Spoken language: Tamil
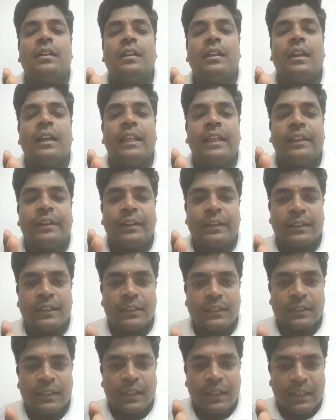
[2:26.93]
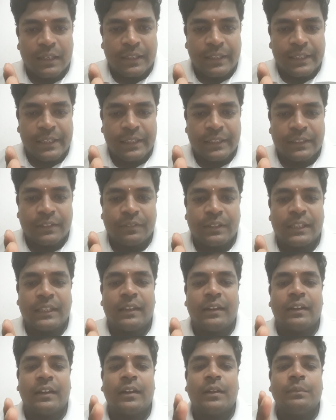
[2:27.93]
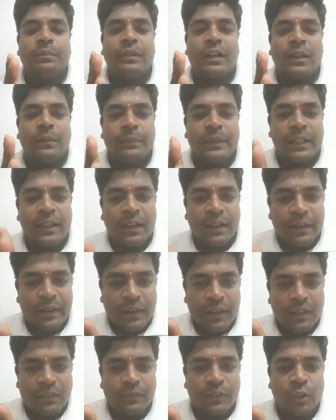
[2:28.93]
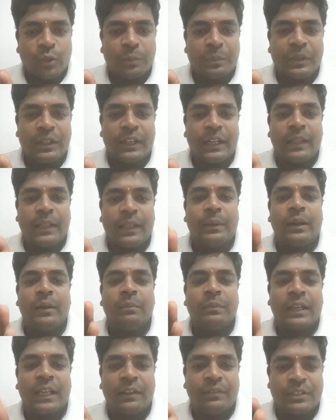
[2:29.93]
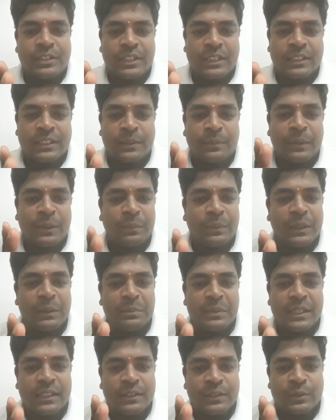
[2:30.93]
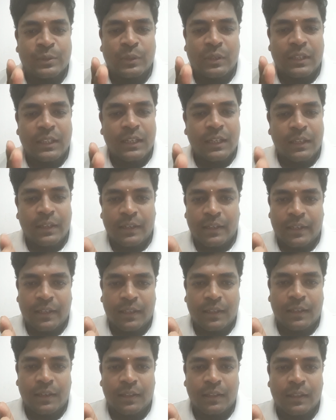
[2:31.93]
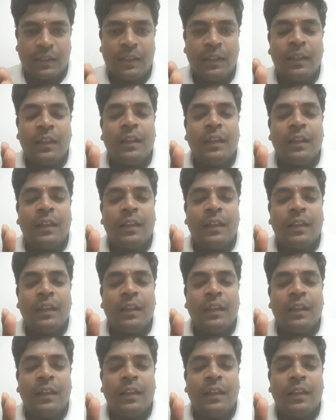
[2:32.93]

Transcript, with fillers: இல்லையே நாங்கள் காலடி எடுத்து வைத்திருக்கிறோம் வளமையாக நாள் வகுப்பு நடைபெறும் கை விசேஷம் அப்படி இப்படின்னு சொல்லி எல்லாம் நடக்கிறது